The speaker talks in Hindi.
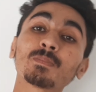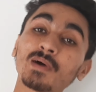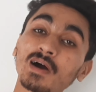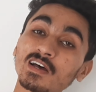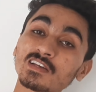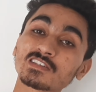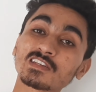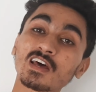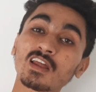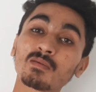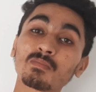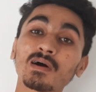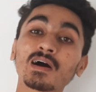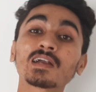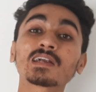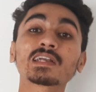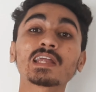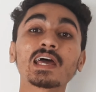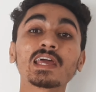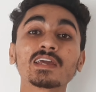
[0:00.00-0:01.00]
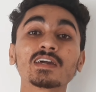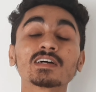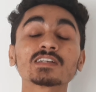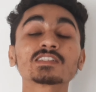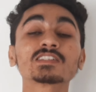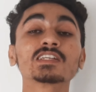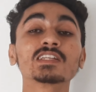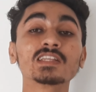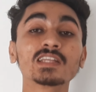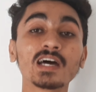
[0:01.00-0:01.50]
पांच साल बाद टाइगर
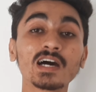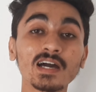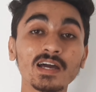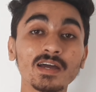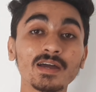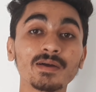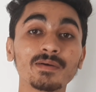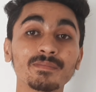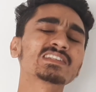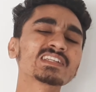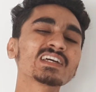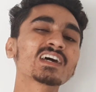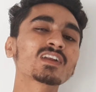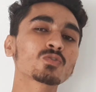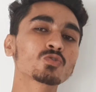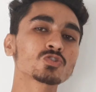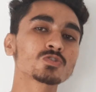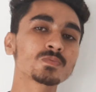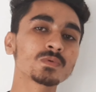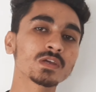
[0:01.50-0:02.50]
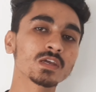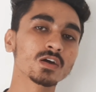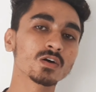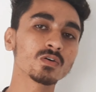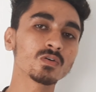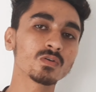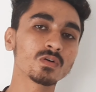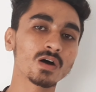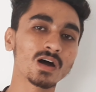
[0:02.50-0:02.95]
जिंदा है तो यार कुछ भी कहो